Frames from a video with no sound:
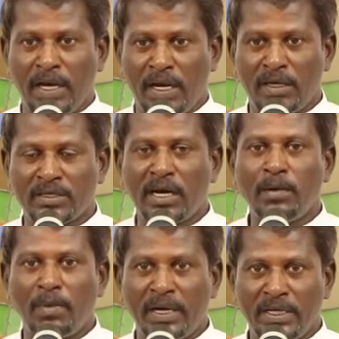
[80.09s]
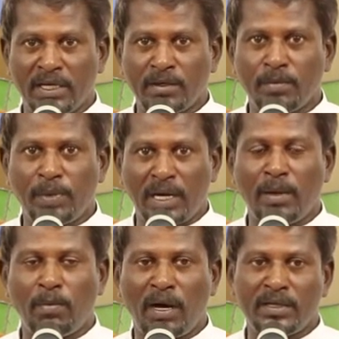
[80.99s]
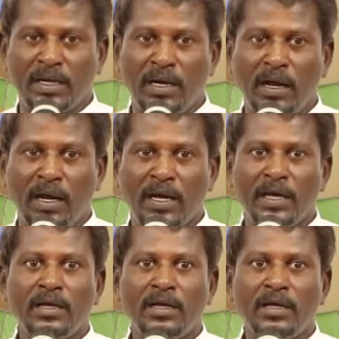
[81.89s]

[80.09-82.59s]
ஏனென்றால் மனிதன் பல மாதங்களாக